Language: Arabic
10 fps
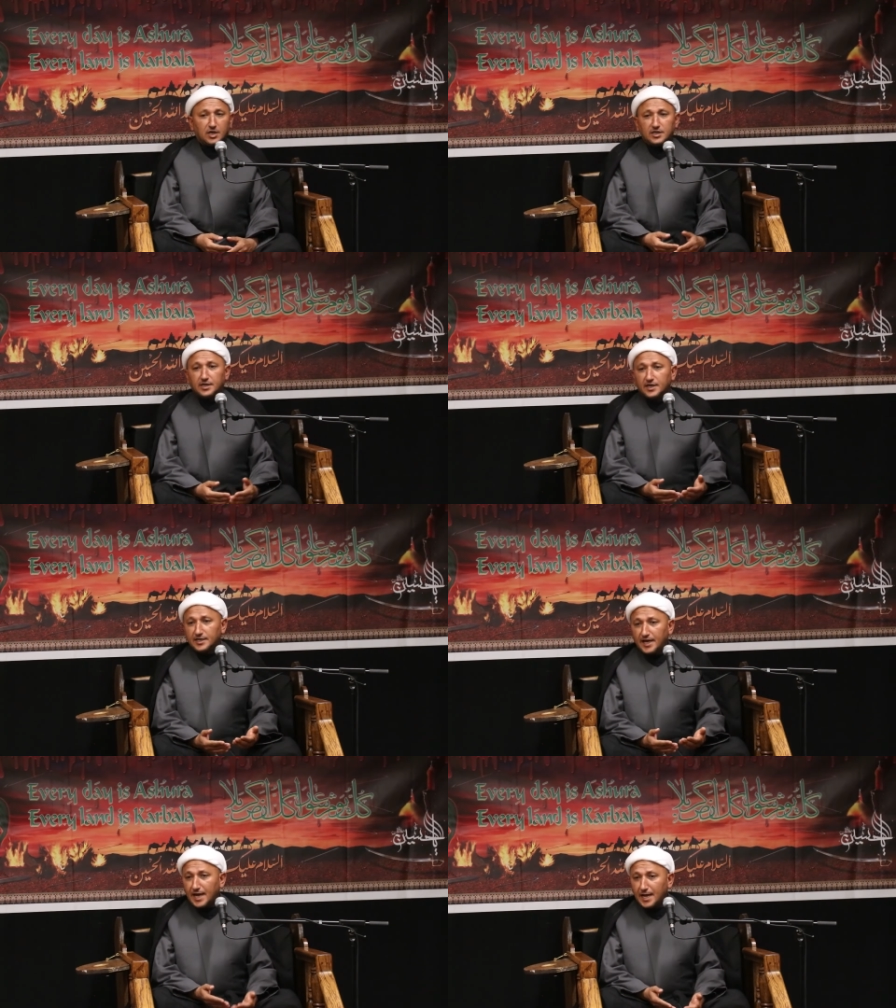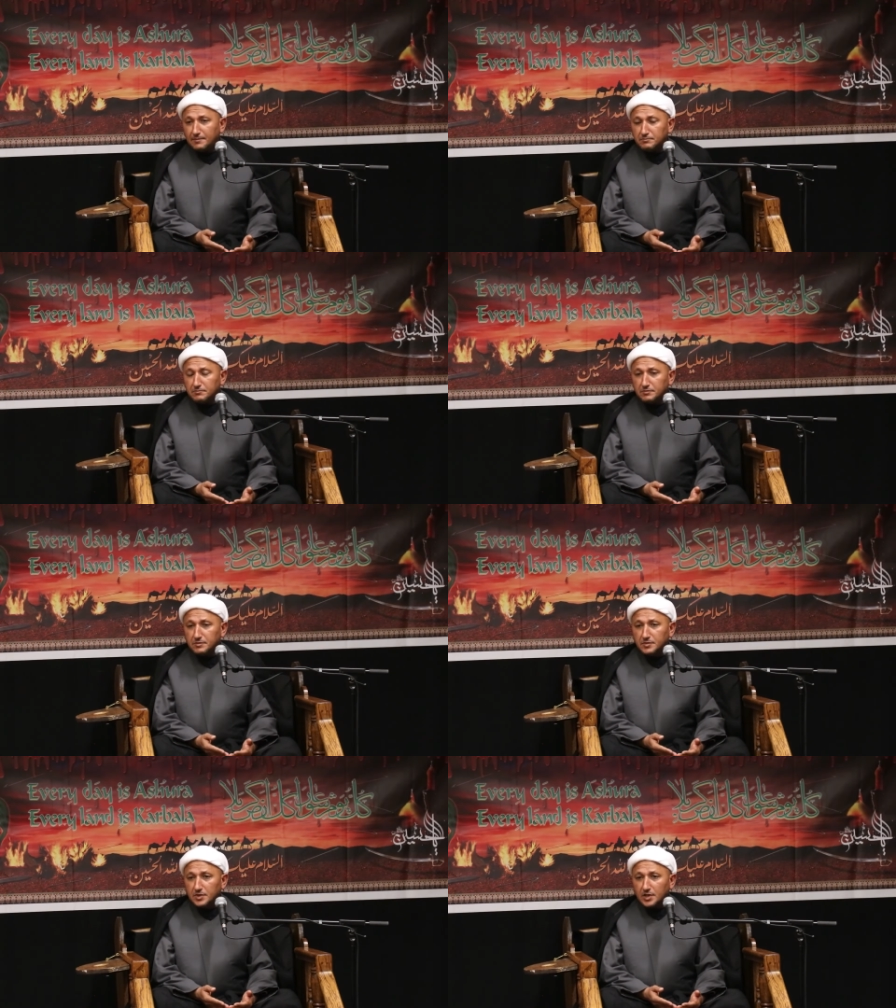الإعلام
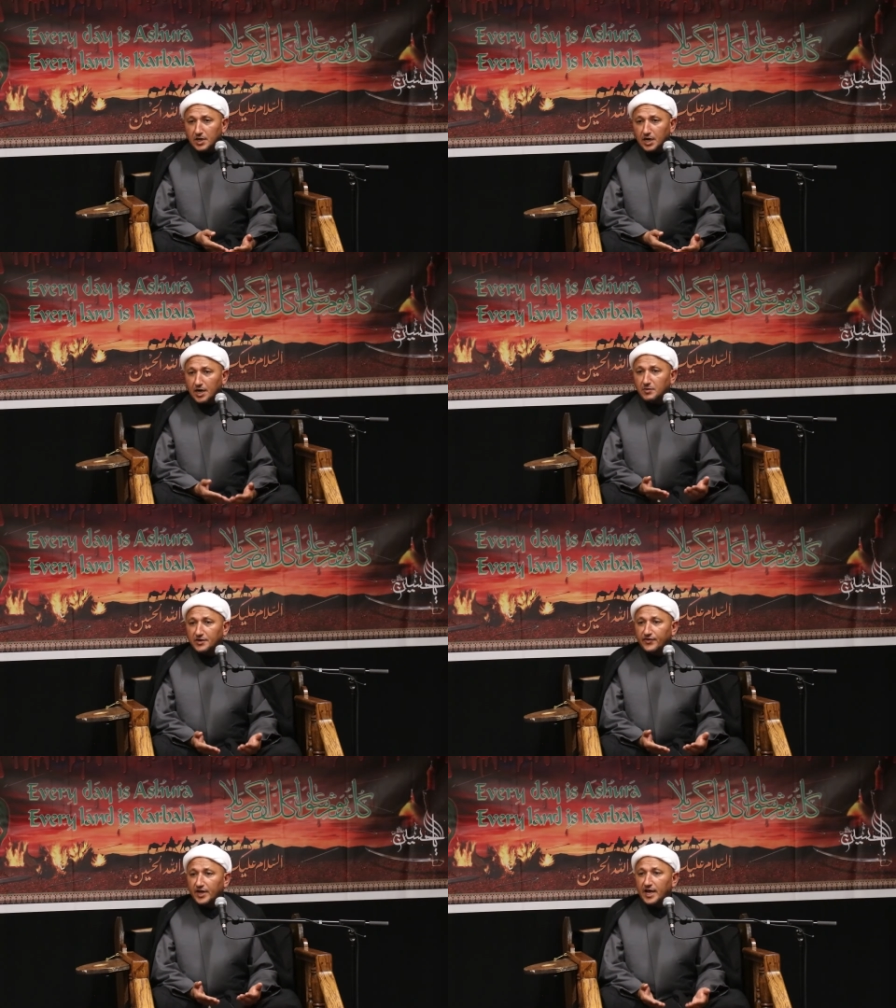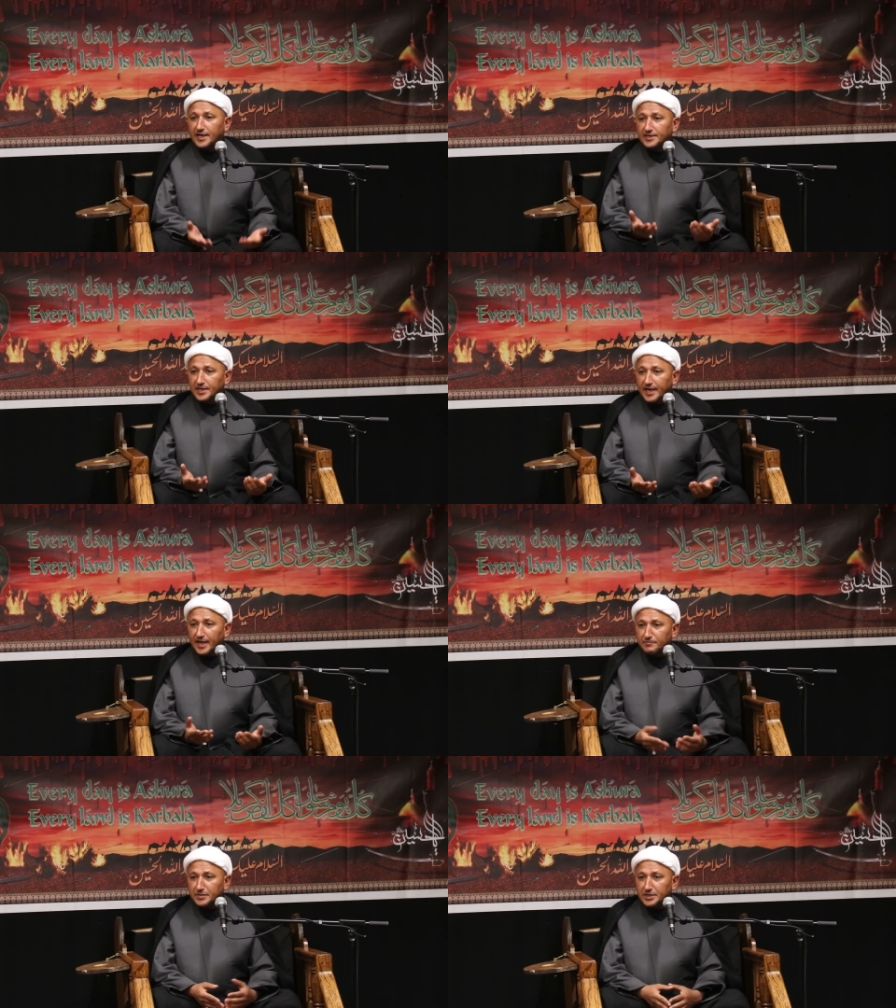أمر في غاية
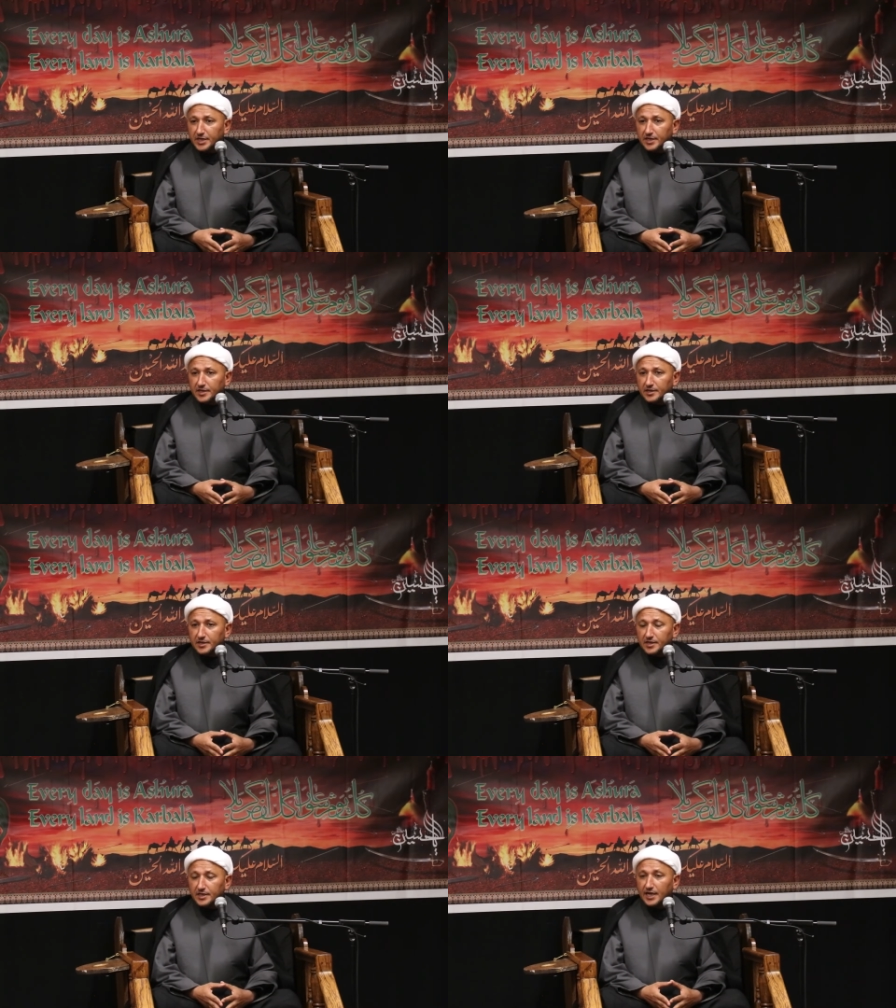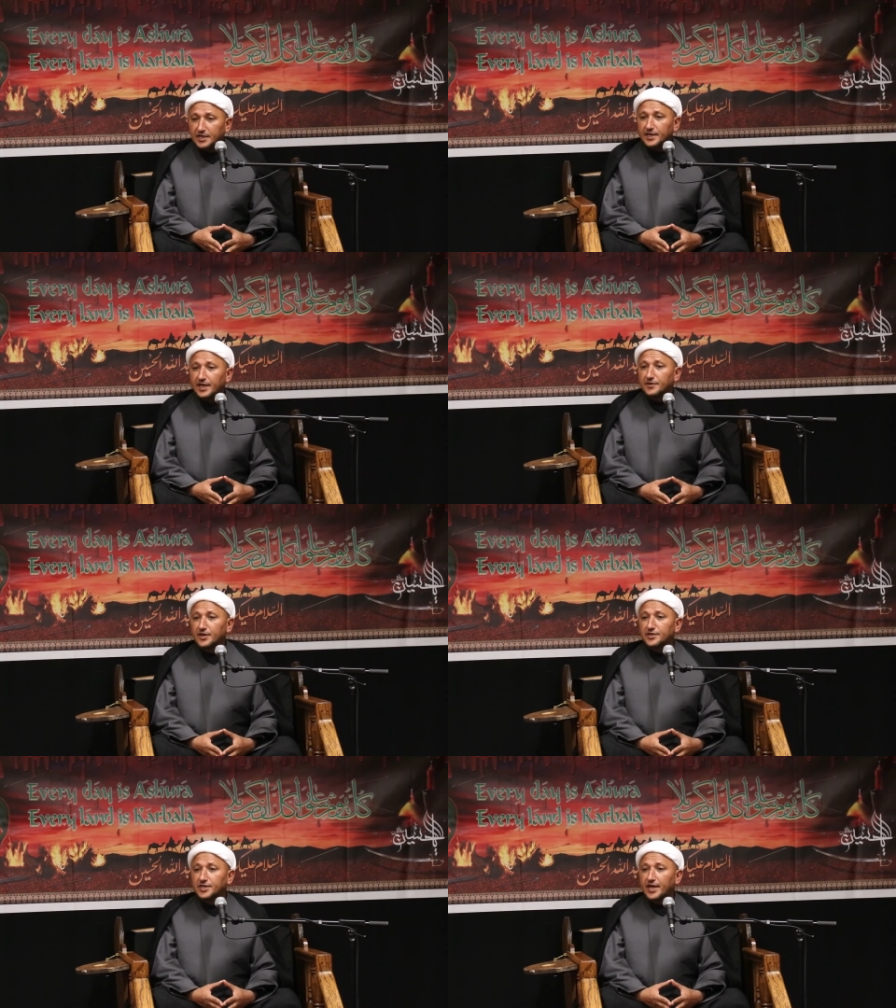الأهمية لكن
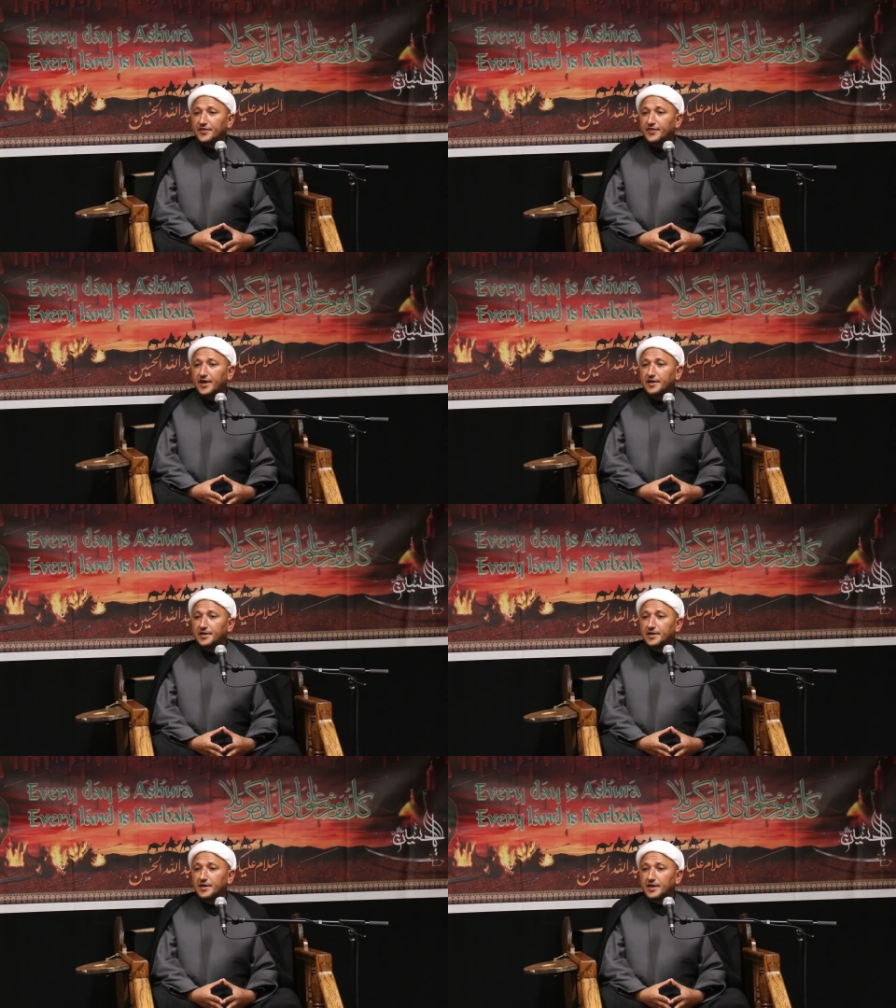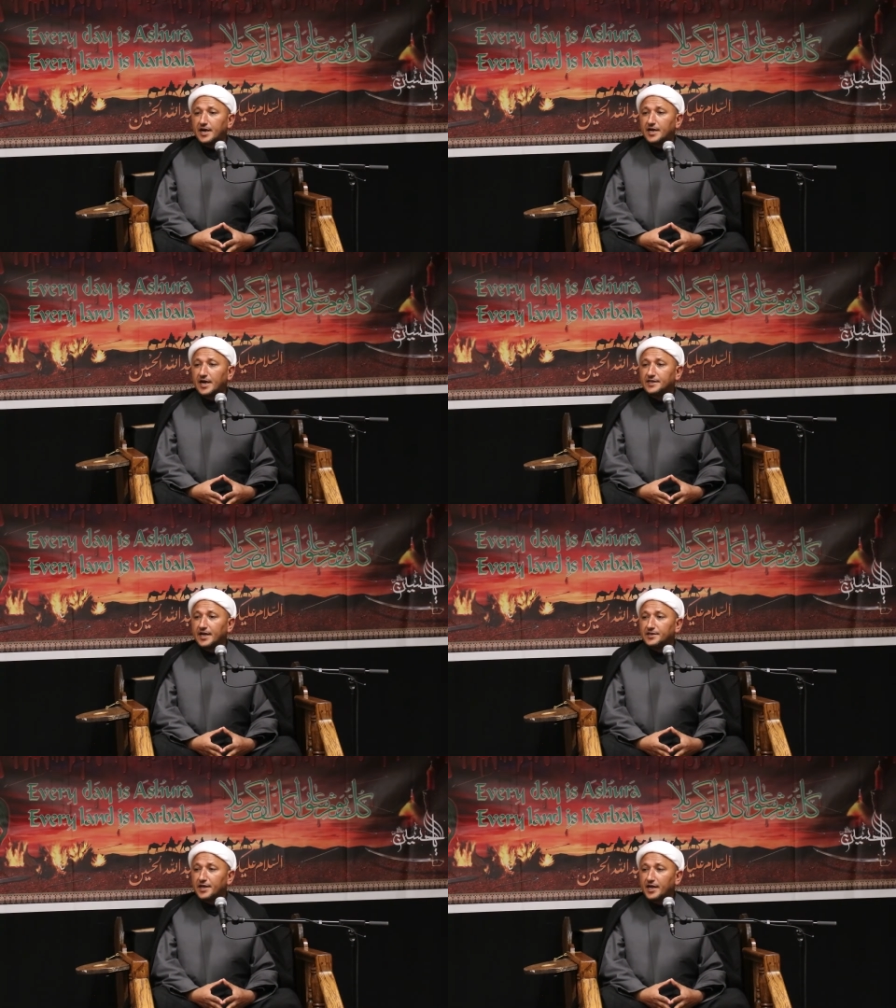أيضا تأثر أراد
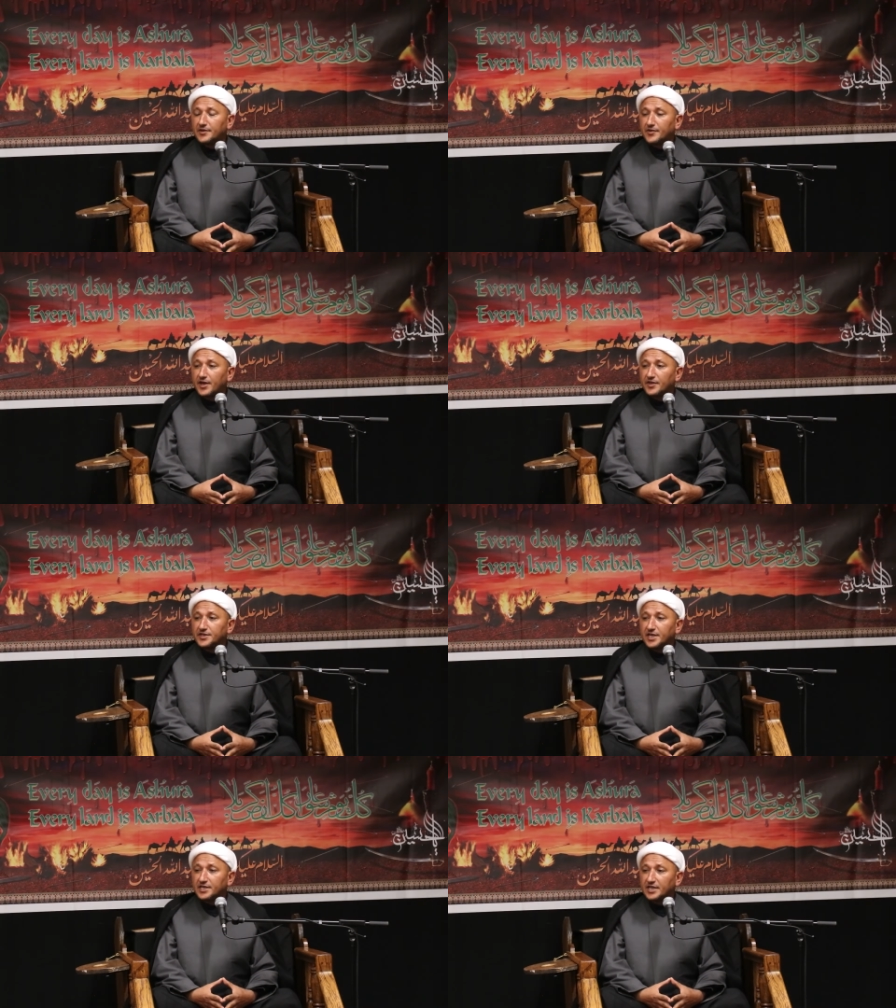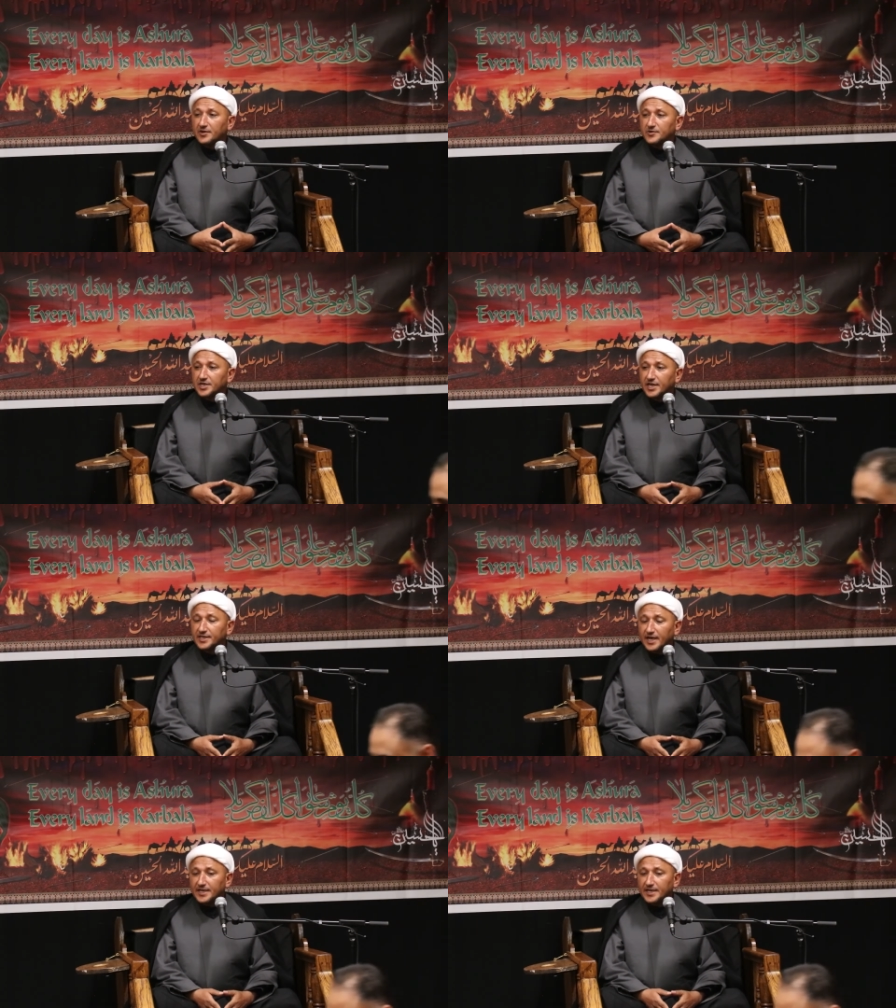أن يعرض قضية الحسين